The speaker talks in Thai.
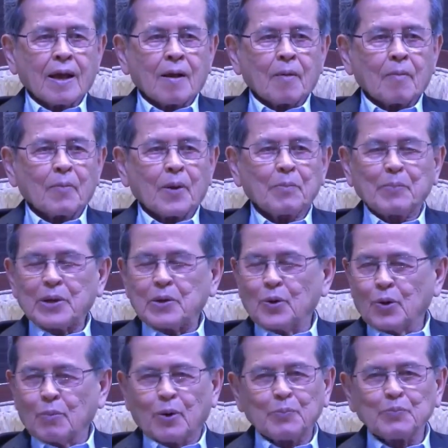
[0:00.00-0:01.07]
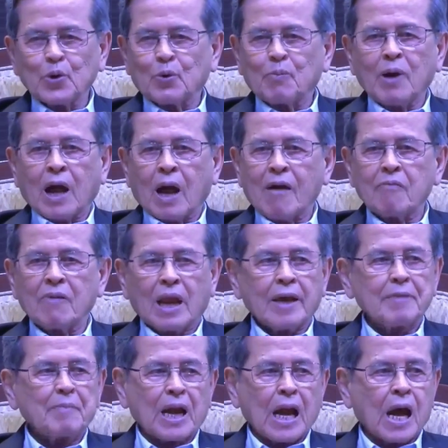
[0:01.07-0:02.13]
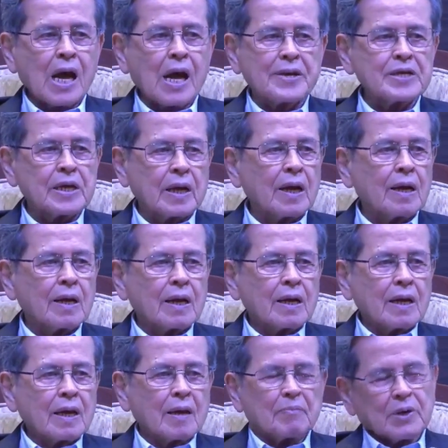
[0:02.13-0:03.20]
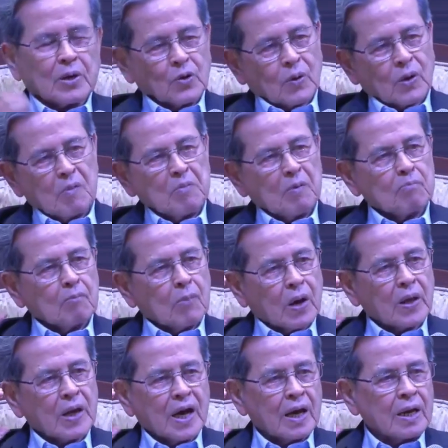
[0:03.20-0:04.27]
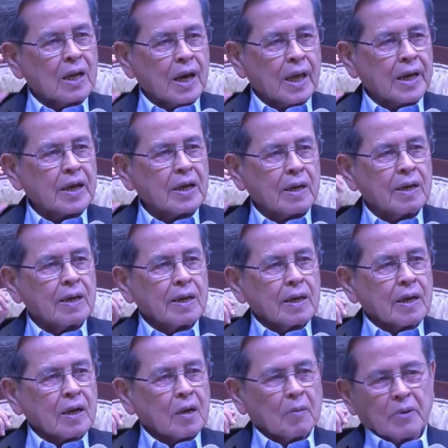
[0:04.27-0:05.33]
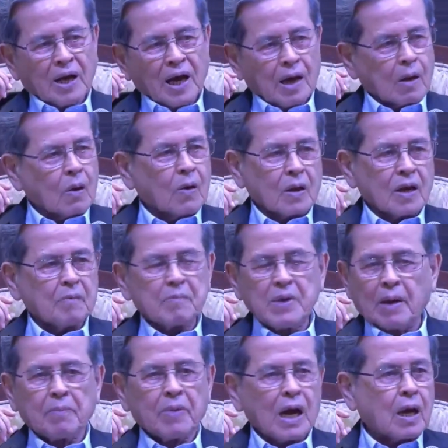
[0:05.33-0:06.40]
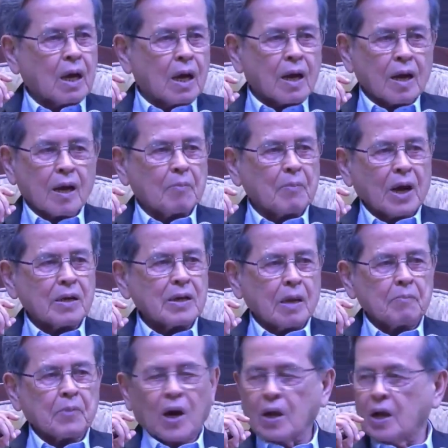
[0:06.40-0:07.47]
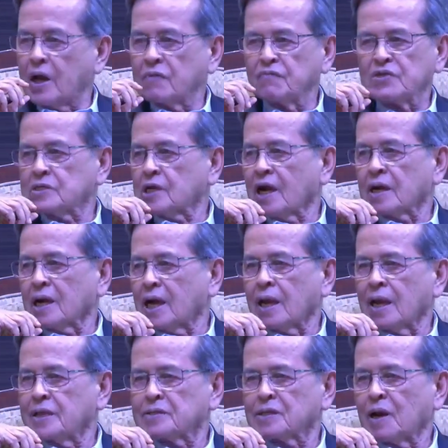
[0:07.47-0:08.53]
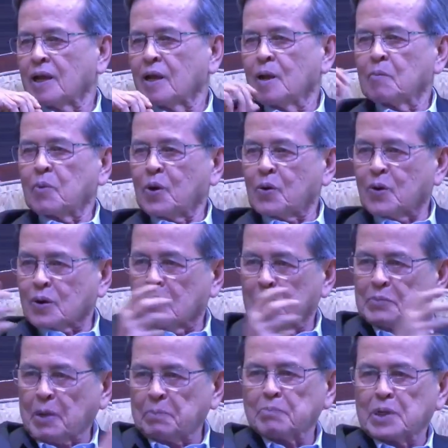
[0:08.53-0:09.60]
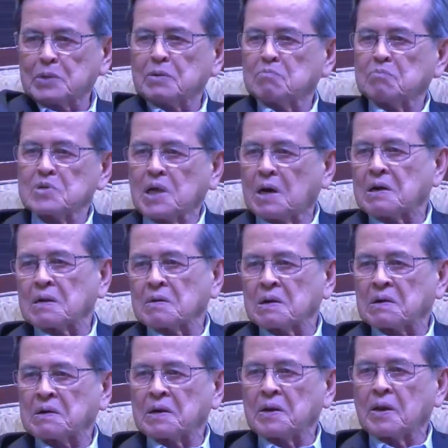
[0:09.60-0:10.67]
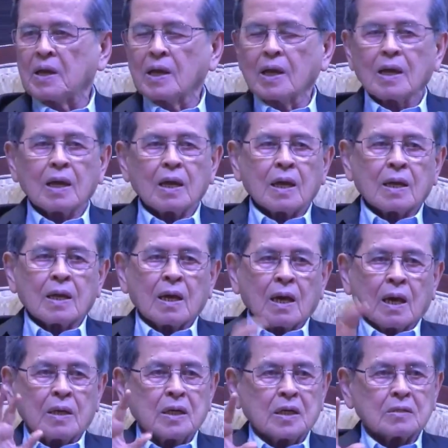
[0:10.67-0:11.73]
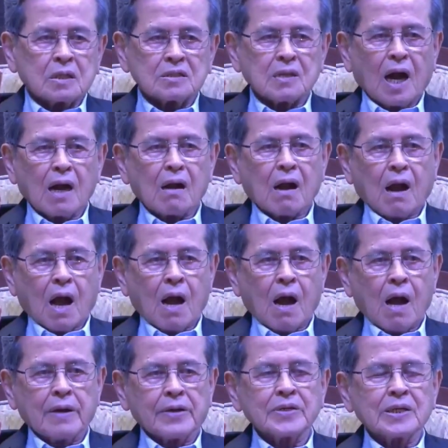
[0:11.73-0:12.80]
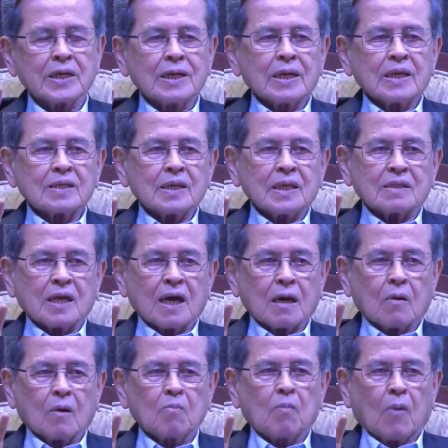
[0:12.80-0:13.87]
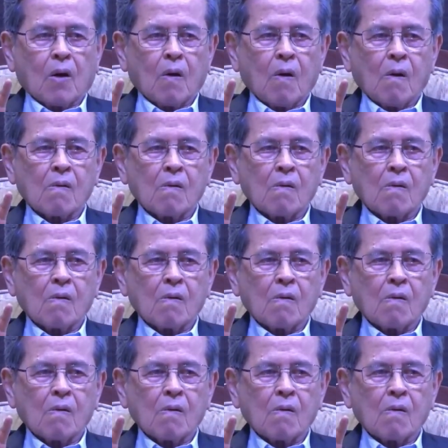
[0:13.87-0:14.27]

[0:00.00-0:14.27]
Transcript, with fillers: ผมไปดูผมอยู่มหาวิทยาลัยมานานเนี่ยไปดูเขาบริหารอะไรกันเขาบริหารกฎระเบียบฮะเขาไม่เคยได้บริหารวิชาการอะไรเท่าไหร่เพราะกฎระเบียบมันเยอะเหลือเกินไอ้นั่นคือทางการแต่ถ้าเรามอง